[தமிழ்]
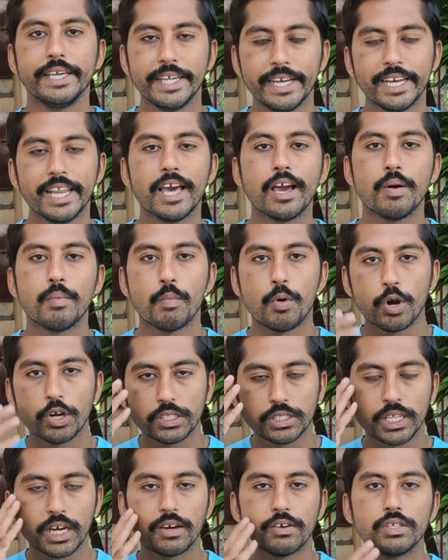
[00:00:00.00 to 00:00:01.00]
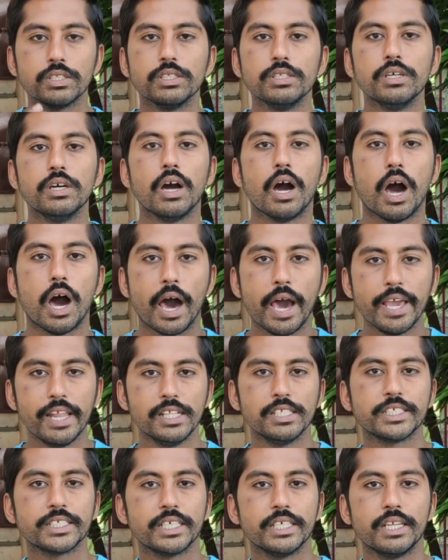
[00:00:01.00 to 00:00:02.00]
இல்ல முகத்துல வந்து
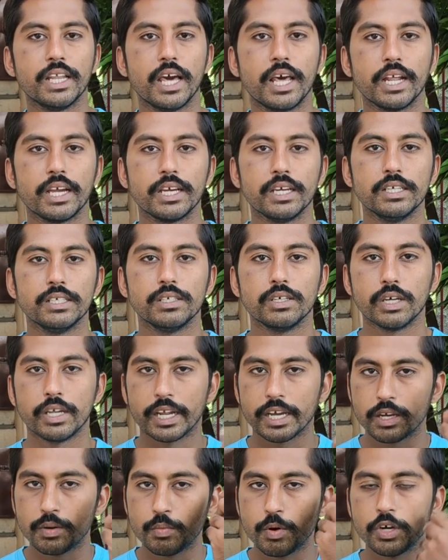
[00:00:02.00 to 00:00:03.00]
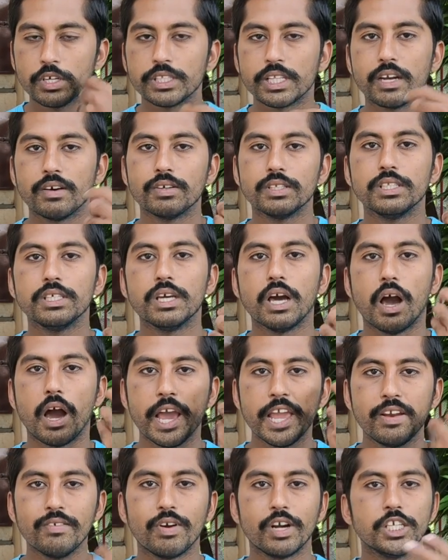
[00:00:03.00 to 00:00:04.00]
ஆயில் ஸ்கின்னா இருக்கு எனக்கு முகத்துல வந்து
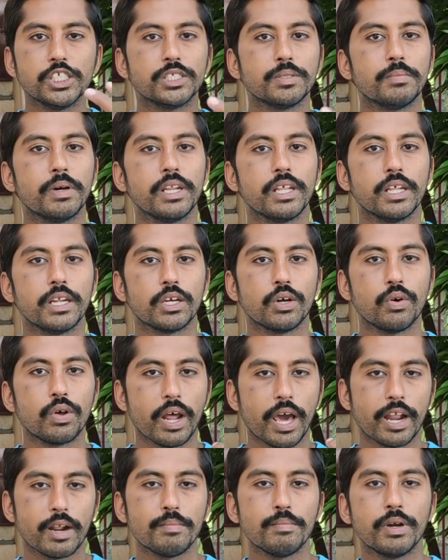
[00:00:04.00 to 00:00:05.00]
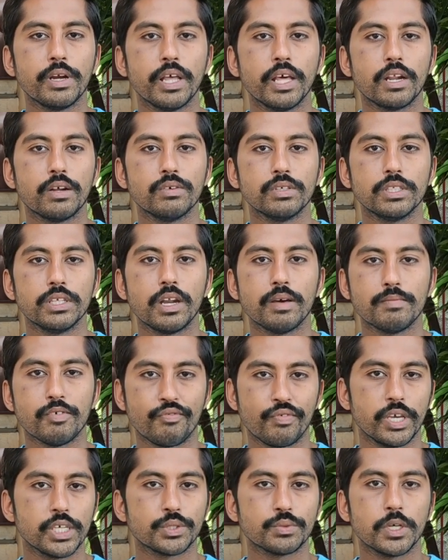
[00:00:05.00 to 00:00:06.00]
ஆயில் வடிஞ்ச மாதிரி இருக்கு ஒரு அரை மணி நேரம் வந்து நம்ம
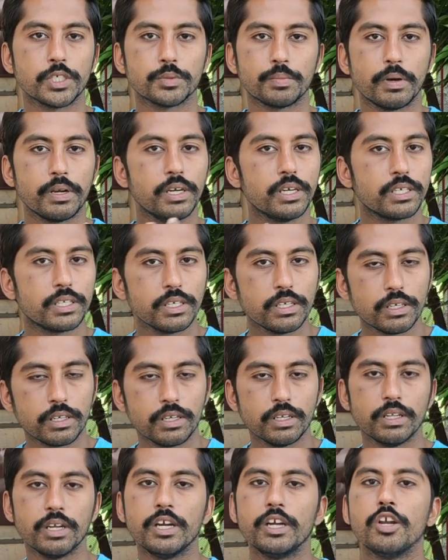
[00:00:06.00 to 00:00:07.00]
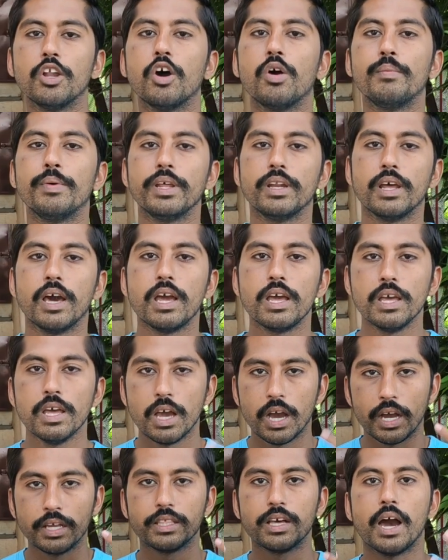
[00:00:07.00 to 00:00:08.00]
ஃபேஸ் வாஷ் பண்ணிட்டு நின்னோம் அப்படின்னா
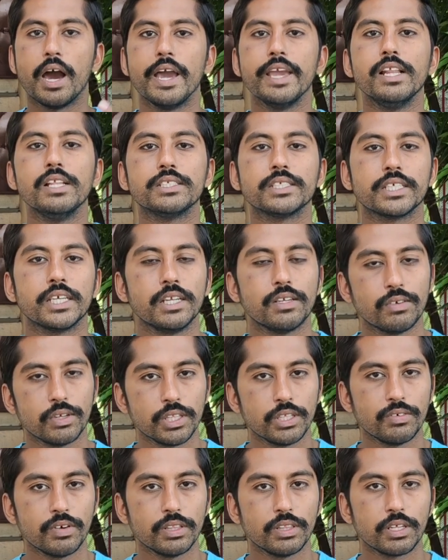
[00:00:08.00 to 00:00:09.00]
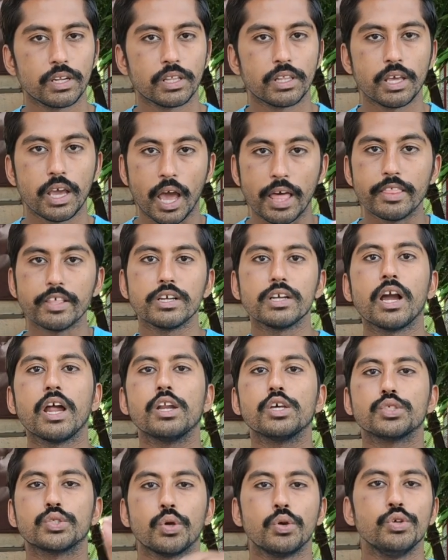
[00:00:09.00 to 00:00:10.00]
அந்த ஆயில் ஸ்கின் வந்து வந்துருது
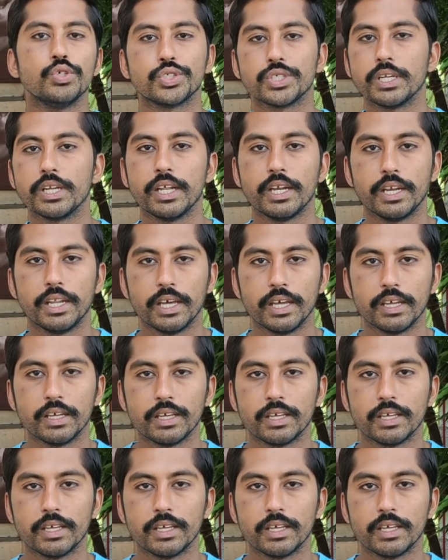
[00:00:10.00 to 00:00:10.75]
அதுக்கான சொல்யூஷன் என்ன